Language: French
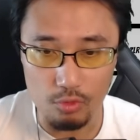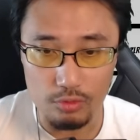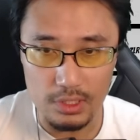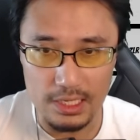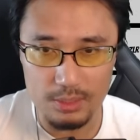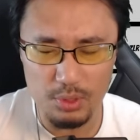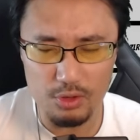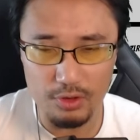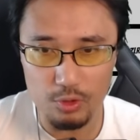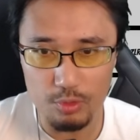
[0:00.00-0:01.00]
Bon, oh.
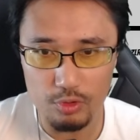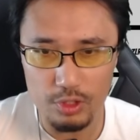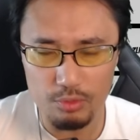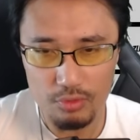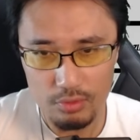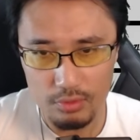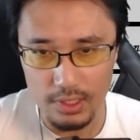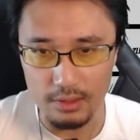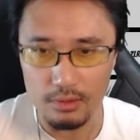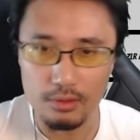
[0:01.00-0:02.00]
L'aspect devrait tomber au début.
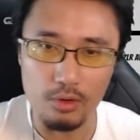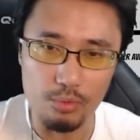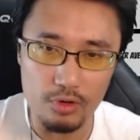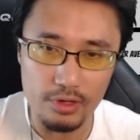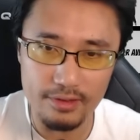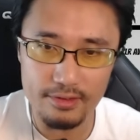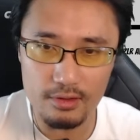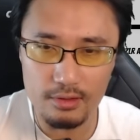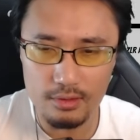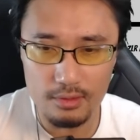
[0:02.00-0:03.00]
Allez, on prend le
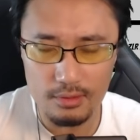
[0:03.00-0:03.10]
risque.